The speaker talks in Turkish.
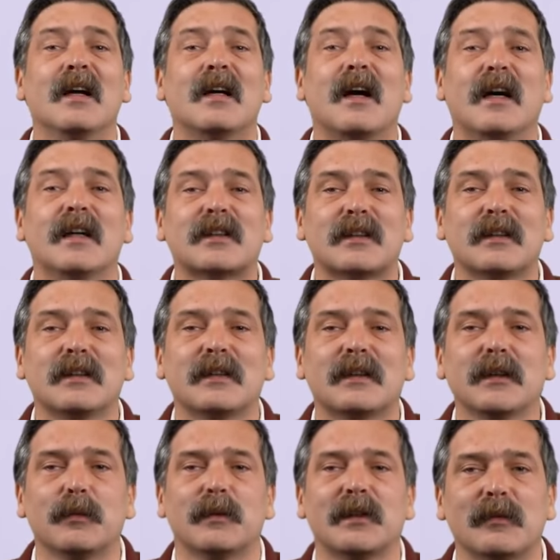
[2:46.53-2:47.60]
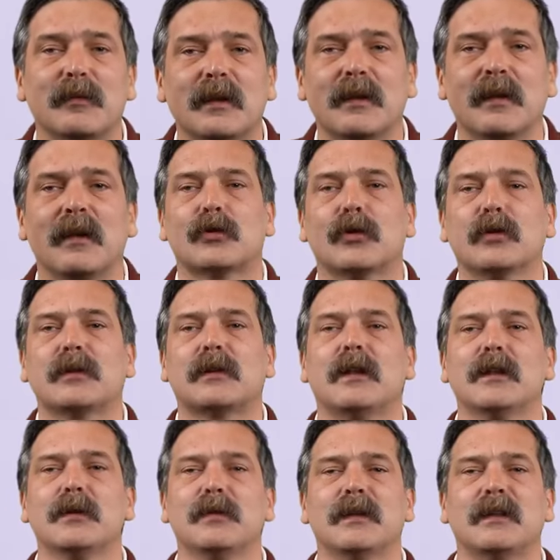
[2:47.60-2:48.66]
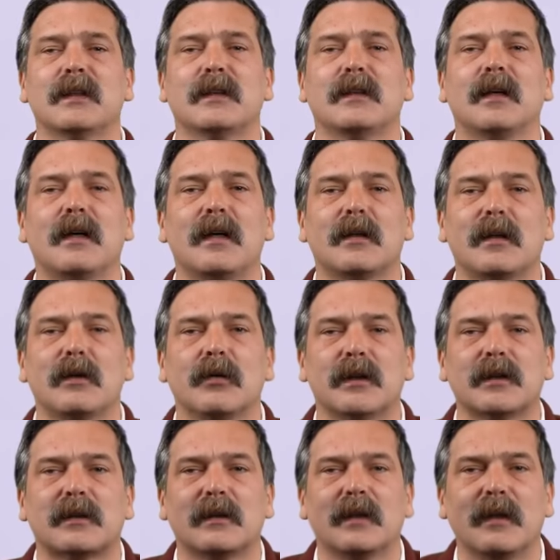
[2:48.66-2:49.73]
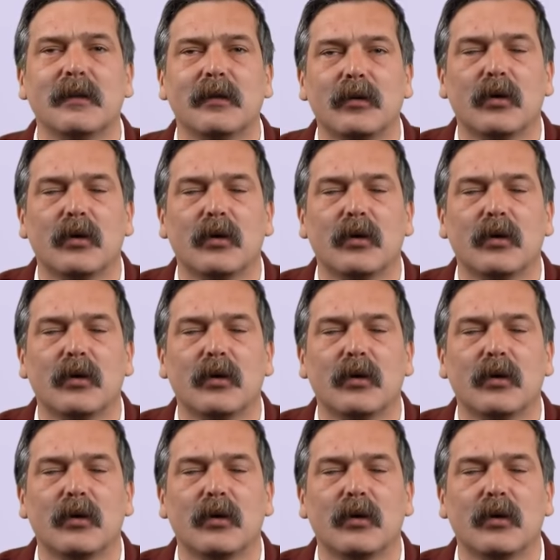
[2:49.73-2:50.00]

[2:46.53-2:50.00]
karşılıksız biçimde sosyalizmin sesini halka ulaştıran